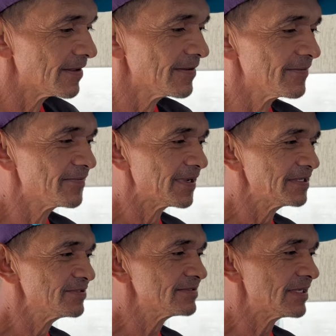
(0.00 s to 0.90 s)

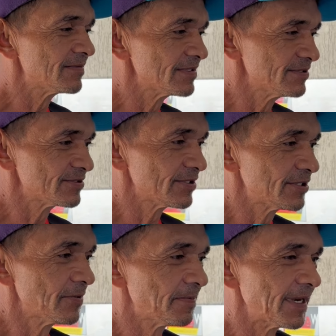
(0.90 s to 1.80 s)
Venho não, que eu não sou
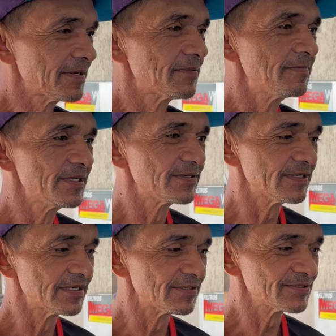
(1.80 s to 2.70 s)
teu pai. Comigo é não,